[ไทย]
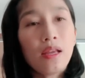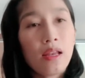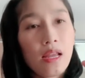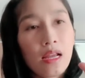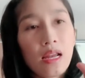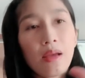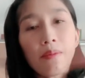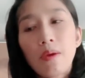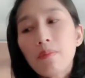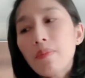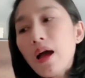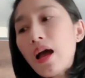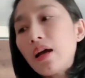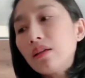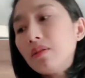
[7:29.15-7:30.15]
เล็กๆบา
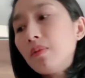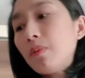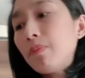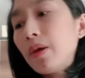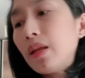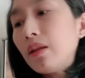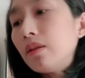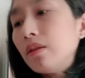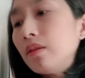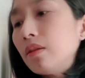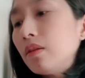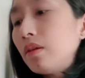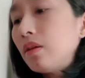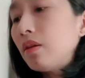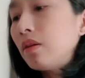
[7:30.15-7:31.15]
งๆที่มันเป็น
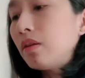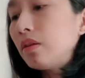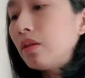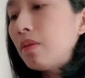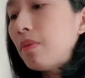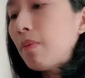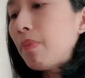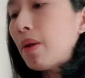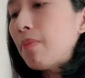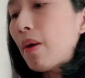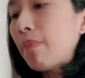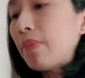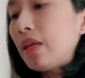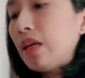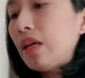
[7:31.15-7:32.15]
ที่มันเป็นแบ
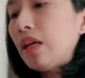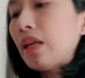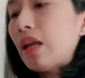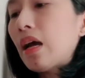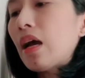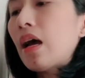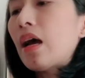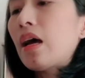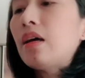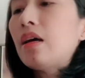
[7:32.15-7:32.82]
บนี้นะคะ